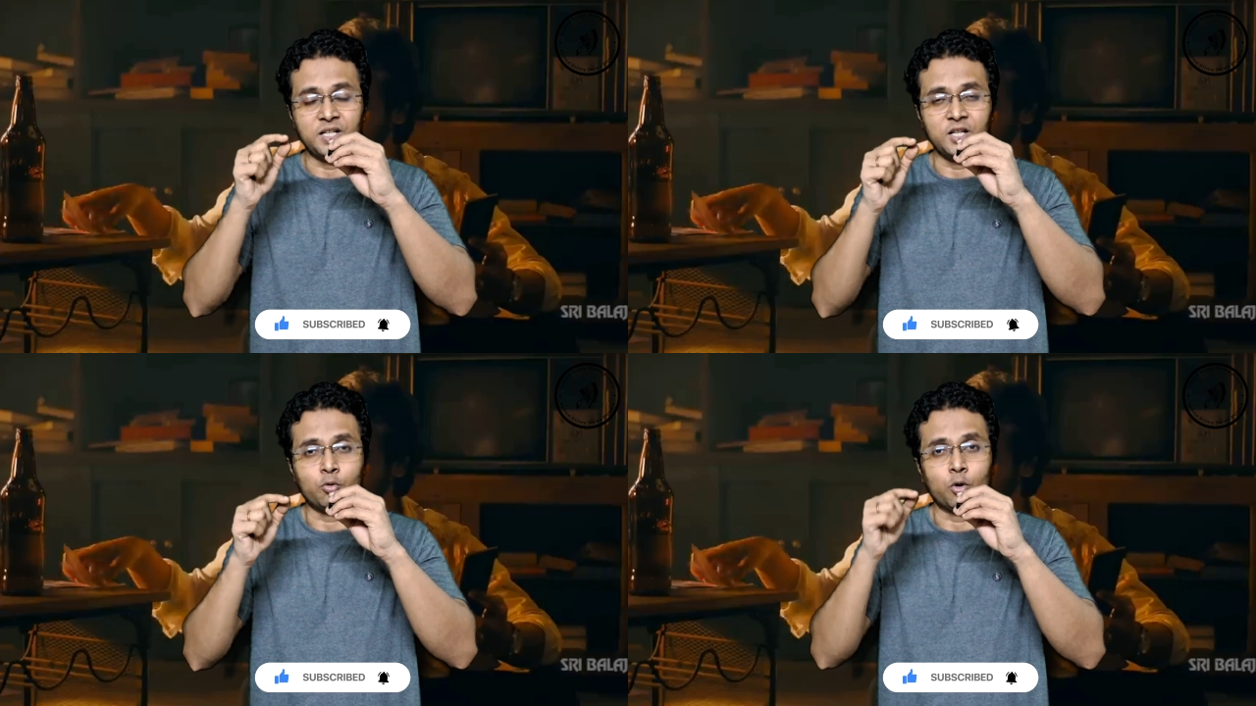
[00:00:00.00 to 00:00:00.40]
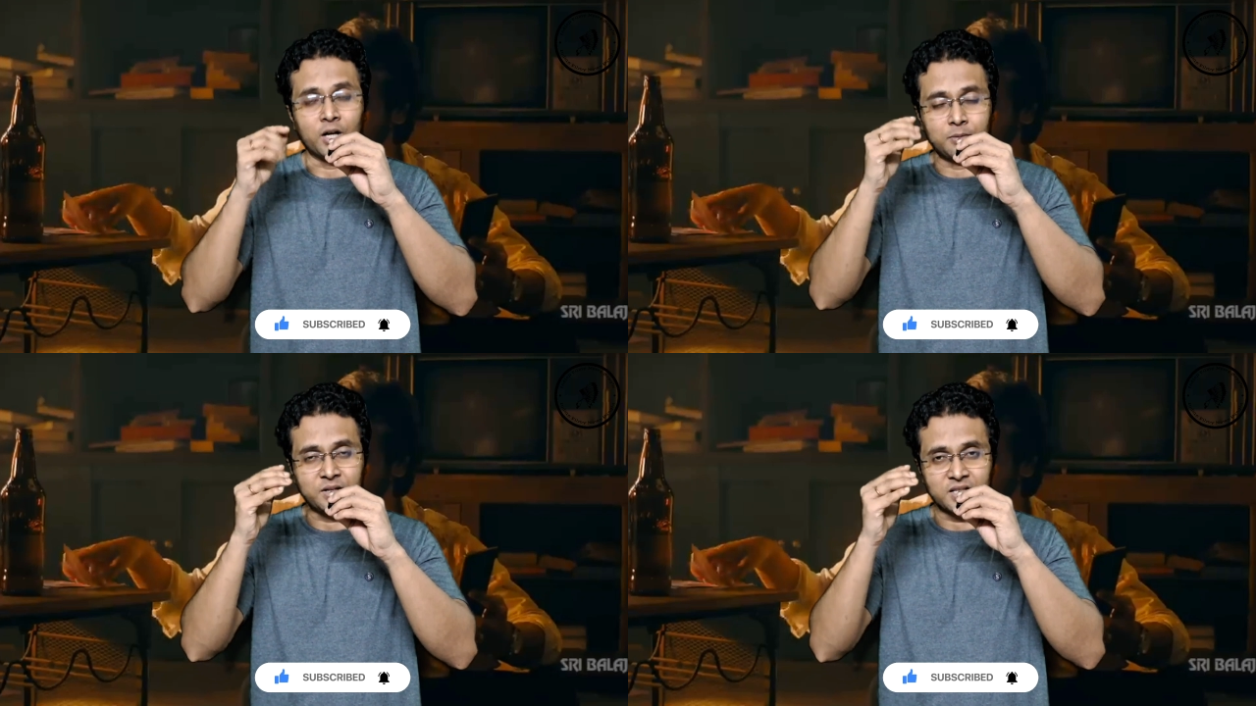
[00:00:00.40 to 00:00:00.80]
যেটি
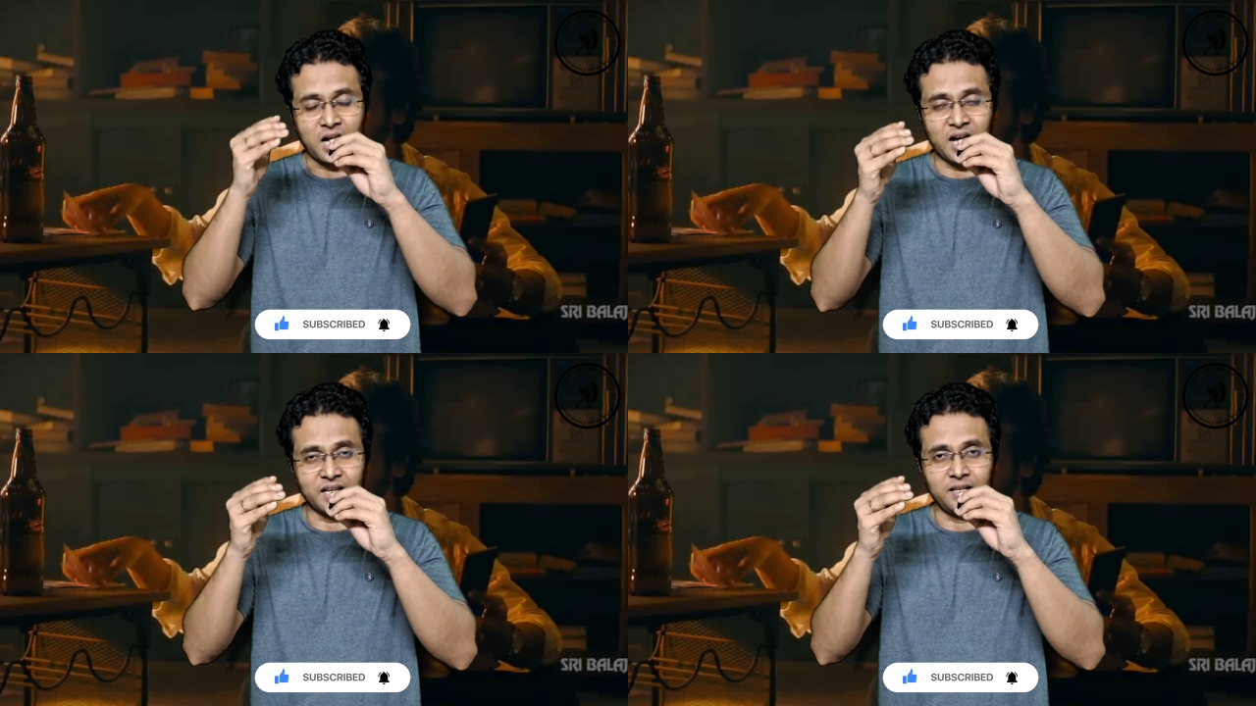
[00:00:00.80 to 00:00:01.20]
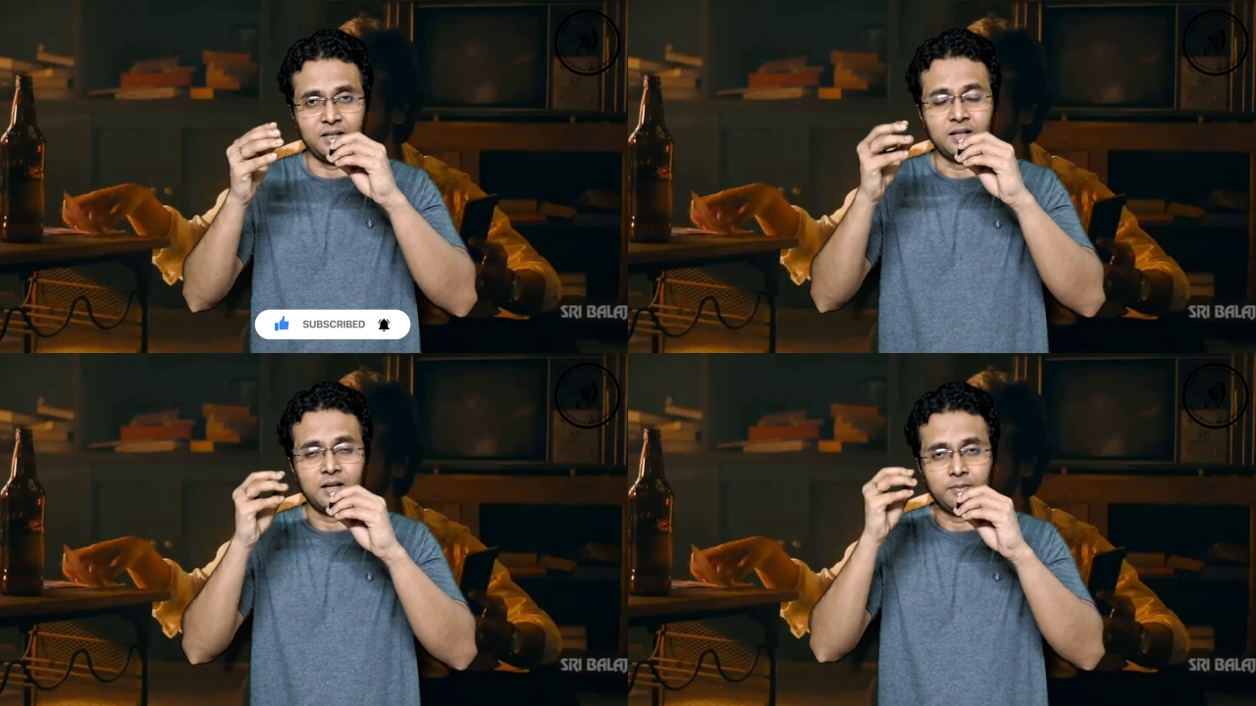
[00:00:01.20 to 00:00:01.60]
কয়েক মাস
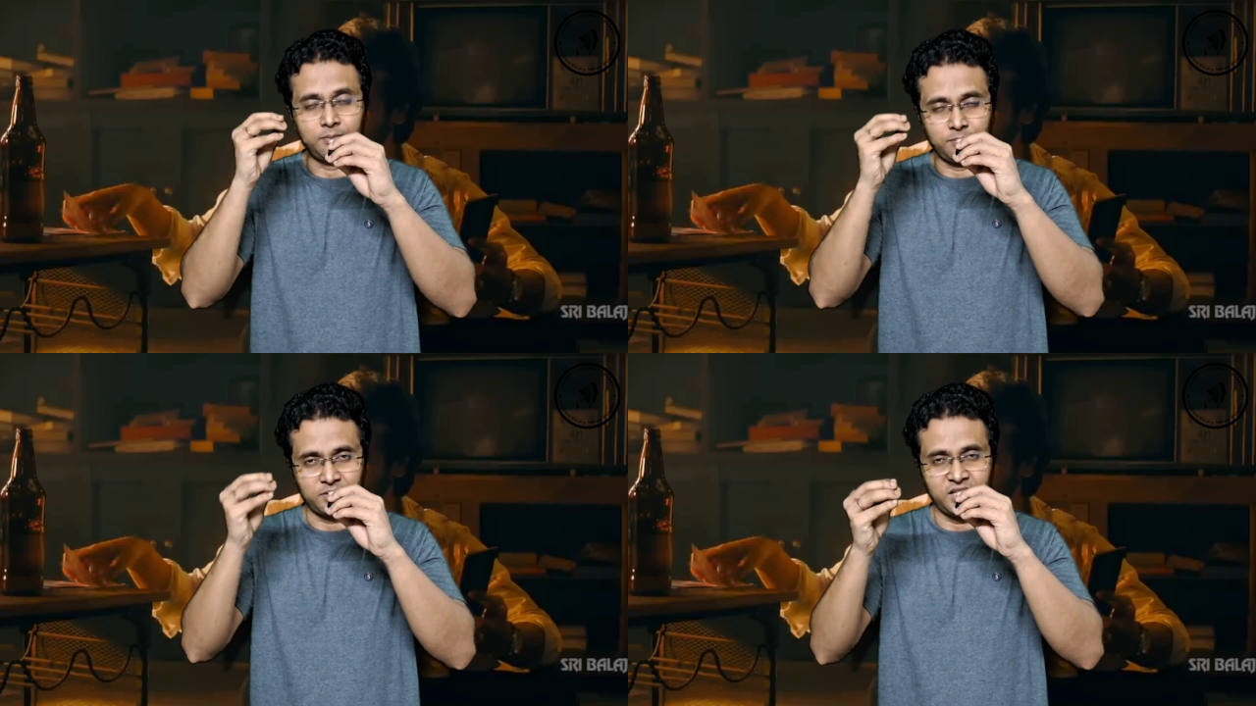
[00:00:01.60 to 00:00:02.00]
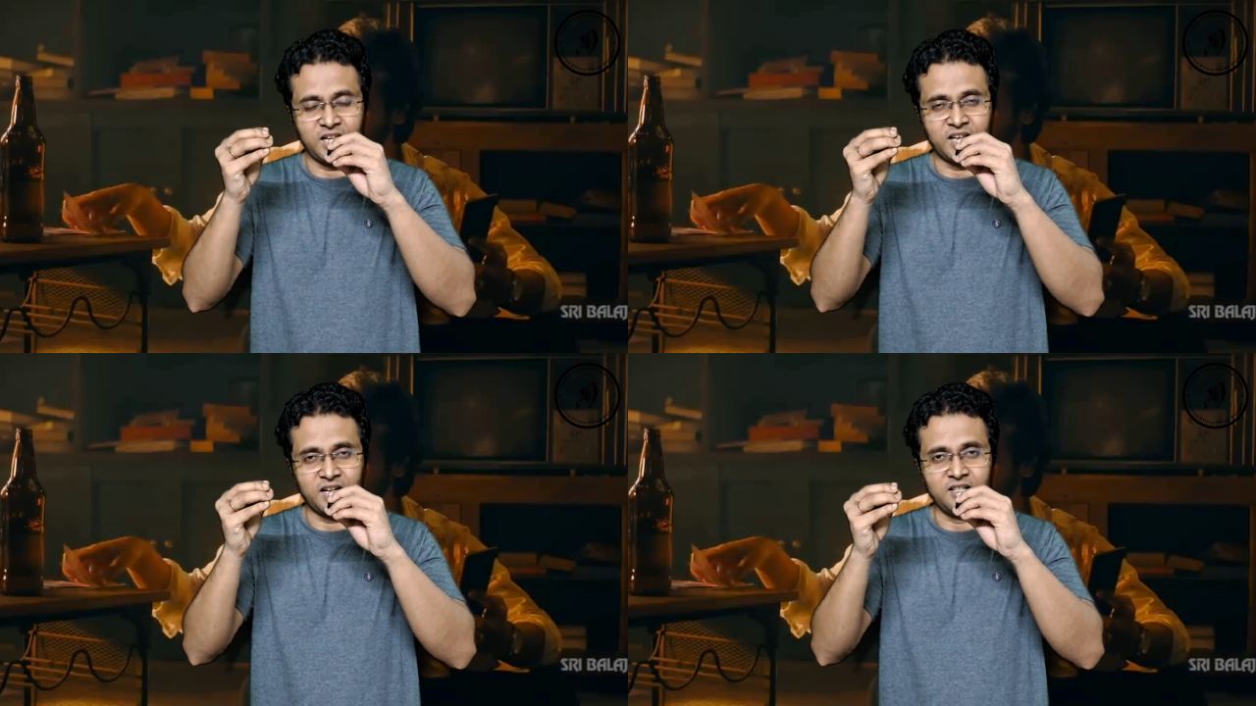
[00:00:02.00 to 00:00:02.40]
আগেই
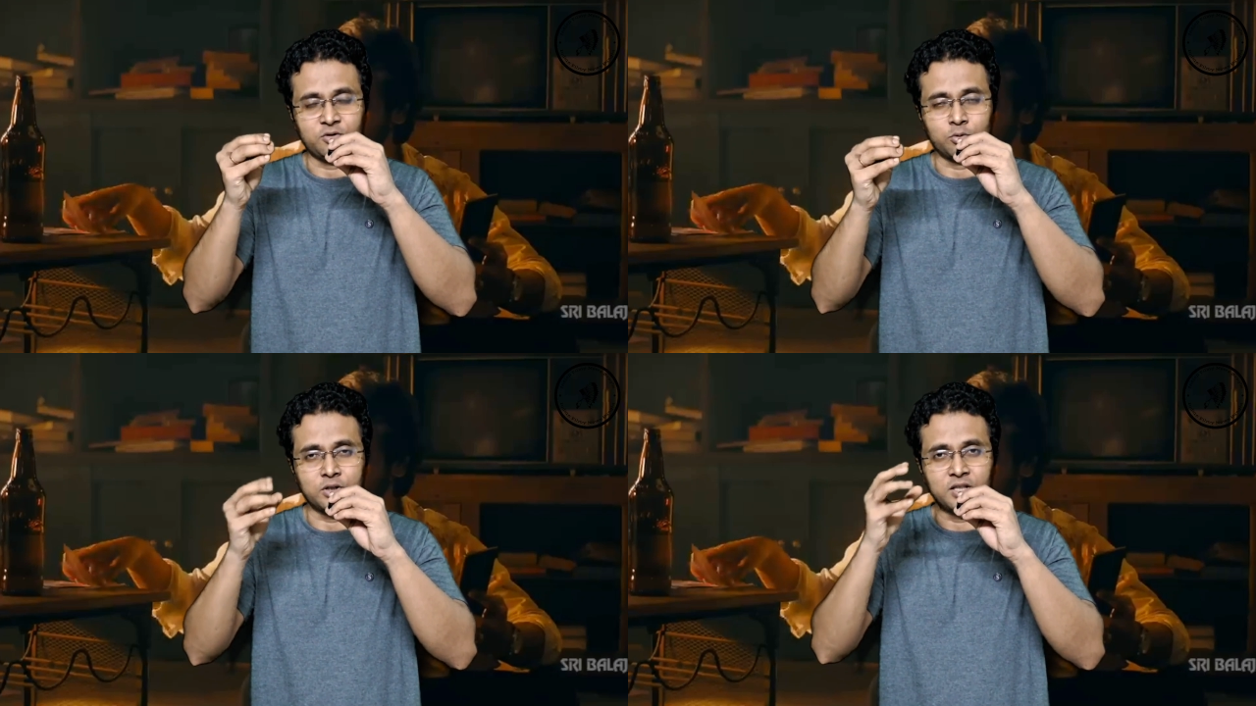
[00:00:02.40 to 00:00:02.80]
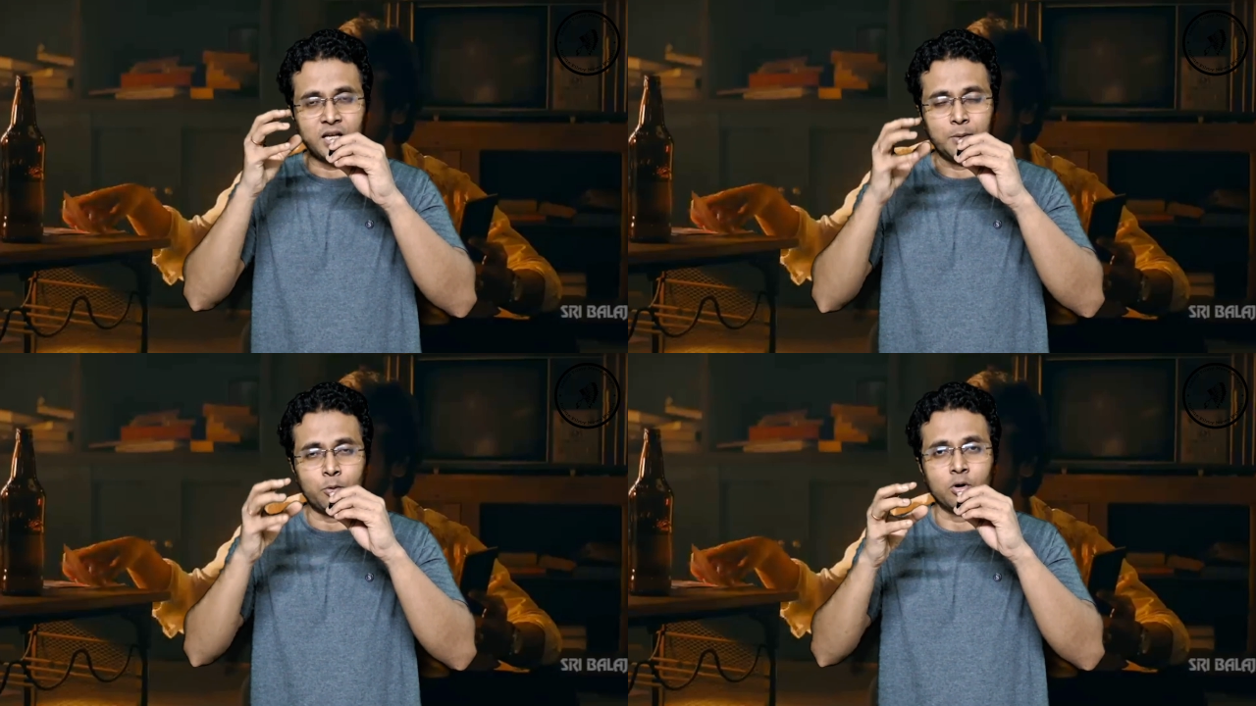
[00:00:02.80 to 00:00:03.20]
থিয়েটার রিলিজ করেছে
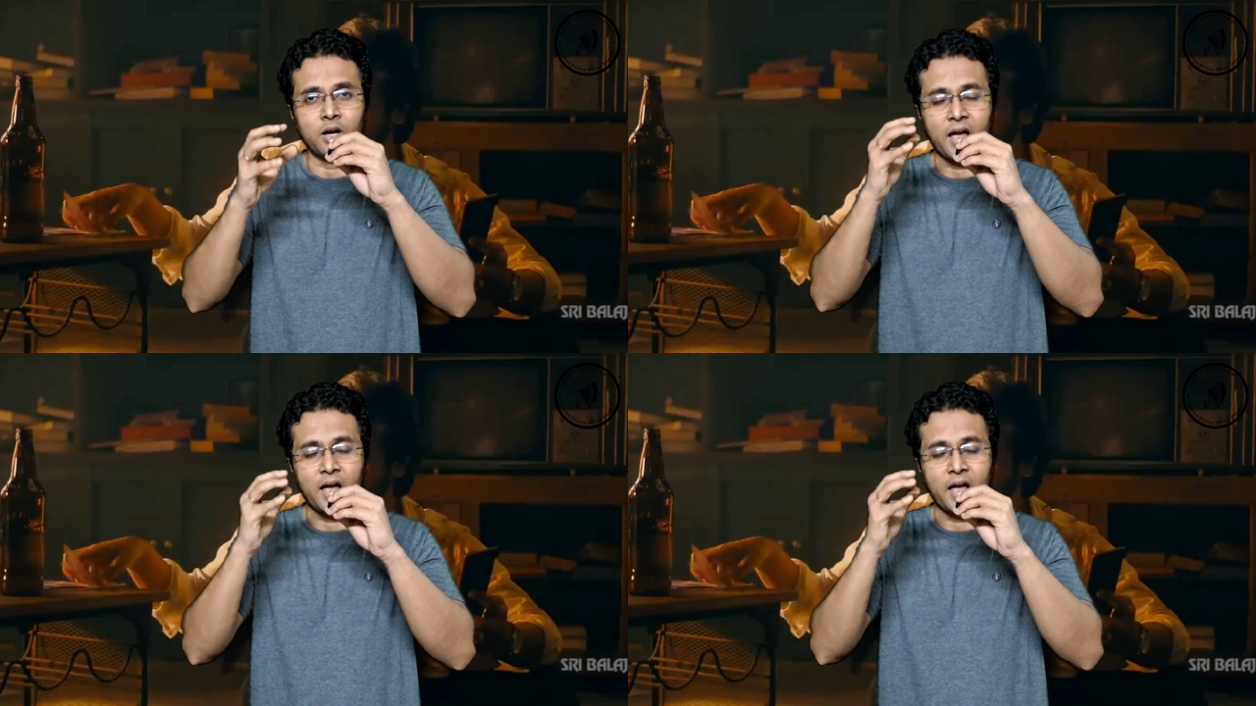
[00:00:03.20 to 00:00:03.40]
এবং